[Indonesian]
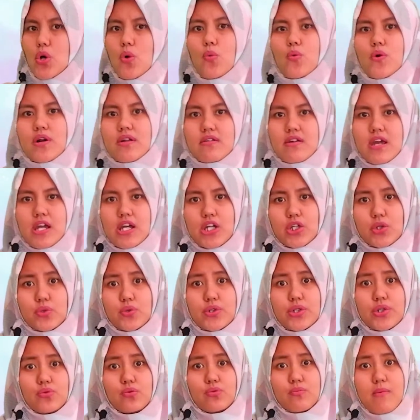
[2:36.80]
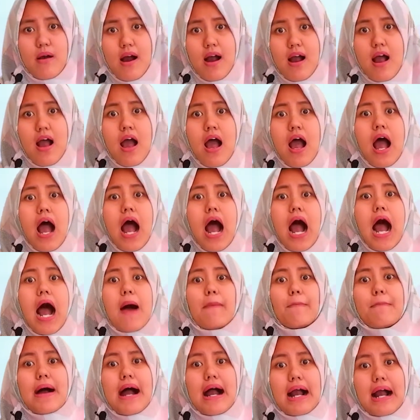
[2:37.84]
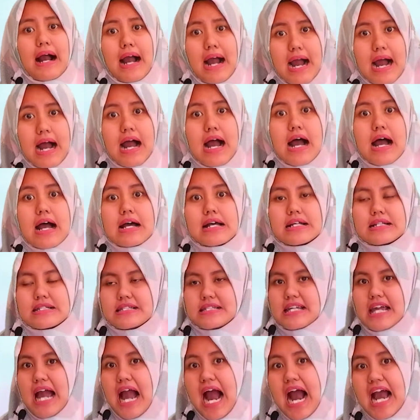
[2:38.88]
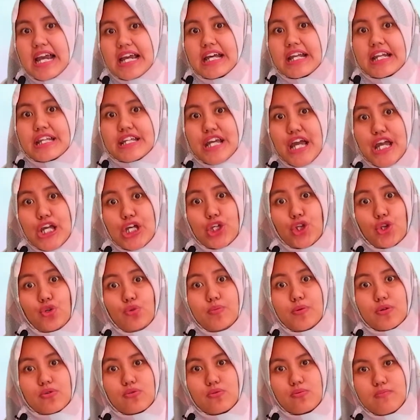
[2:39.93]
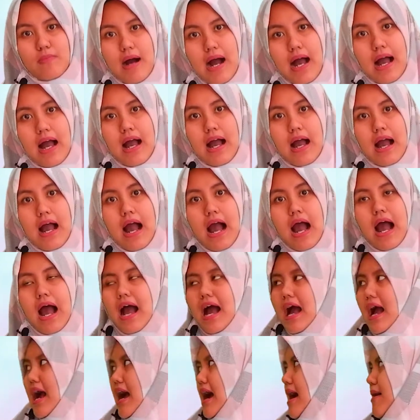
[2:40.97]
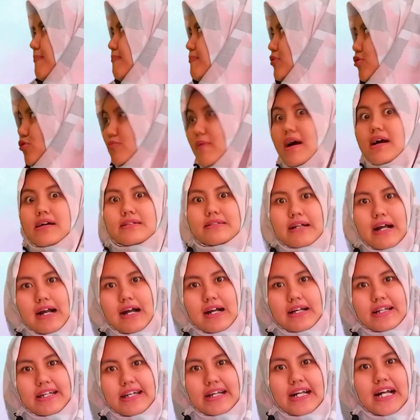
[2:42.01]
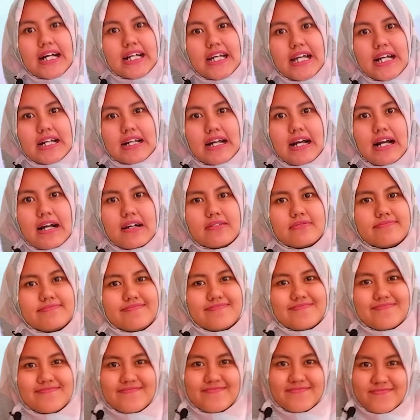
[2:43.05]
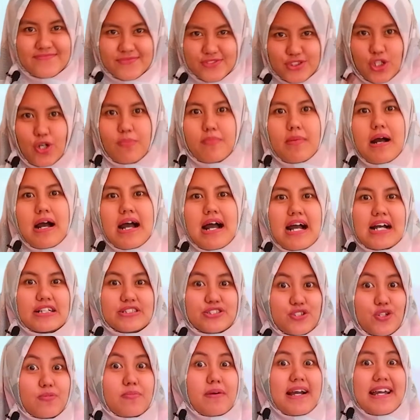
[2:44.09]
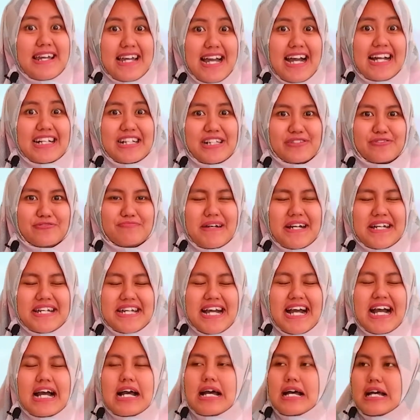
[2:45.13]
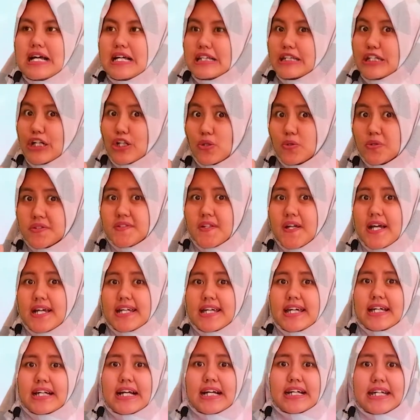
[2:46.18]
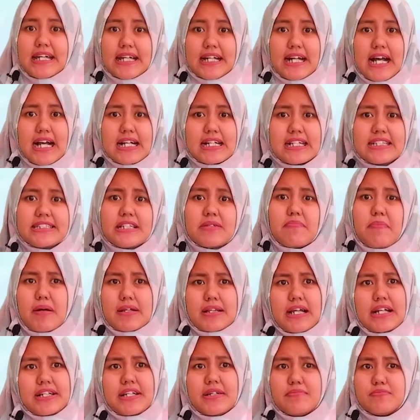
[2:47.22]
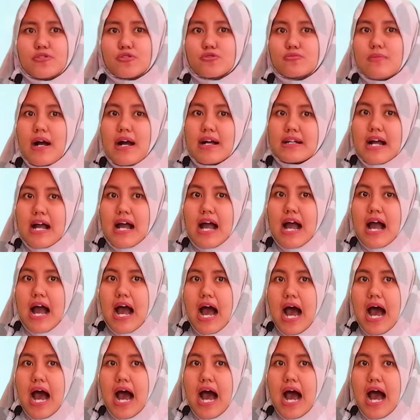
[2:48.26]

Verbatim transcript: showernya itu diubah, apakah si airnya itu berubah? Berubah gak kira-kira? Hmm, coba coba ya di rumah ya. Terus kira-kira kecepatannya berubah gak?